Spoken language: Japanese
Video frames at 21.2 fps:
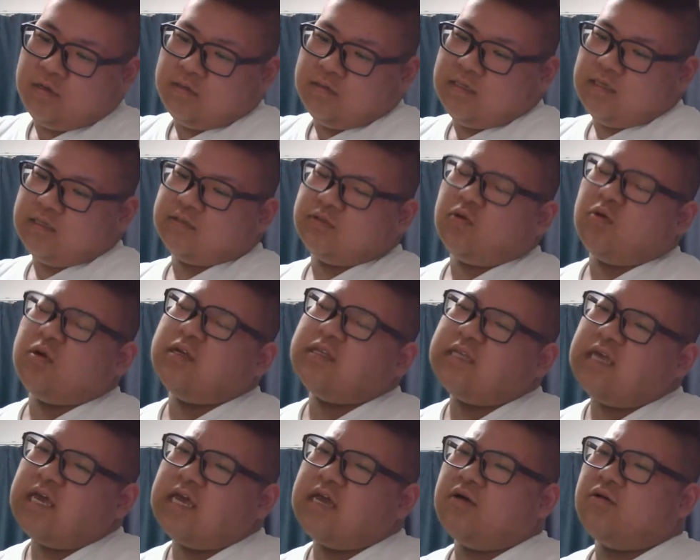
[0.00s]
なんかそれ
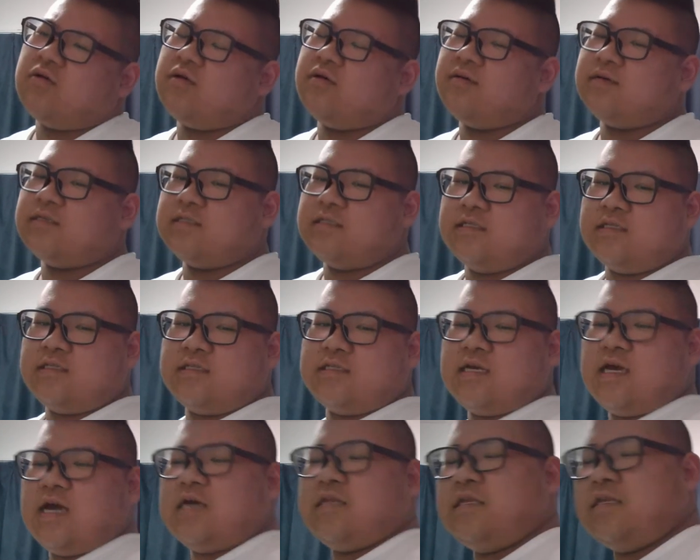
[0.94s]
で俺は
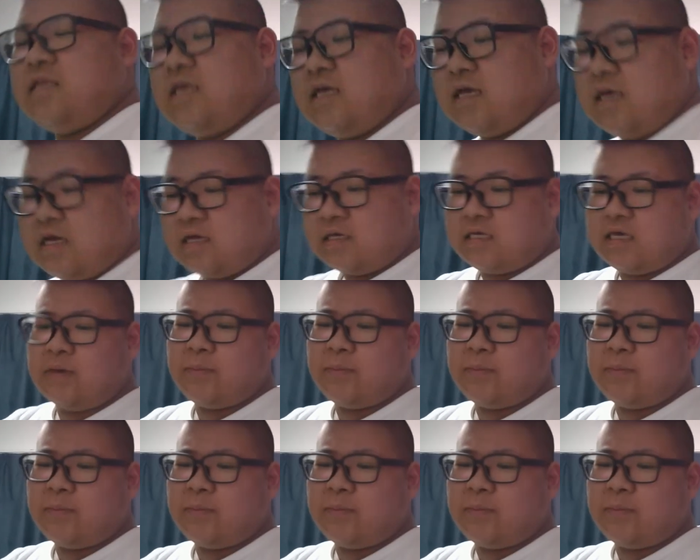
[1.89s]
ツイッターでね、ケ